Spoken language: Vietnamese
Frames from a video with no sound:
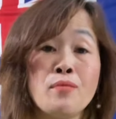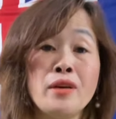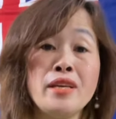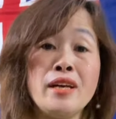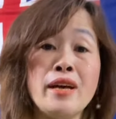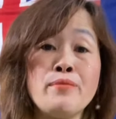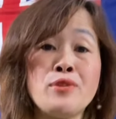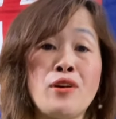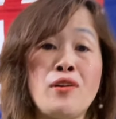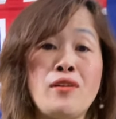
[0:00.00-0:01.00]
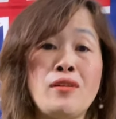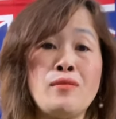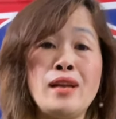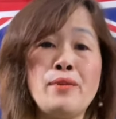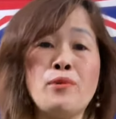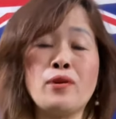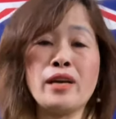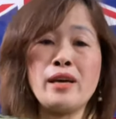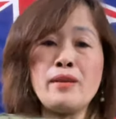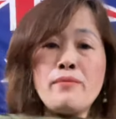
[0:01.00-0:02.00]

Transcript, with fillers: bây giờ em cho lên một cái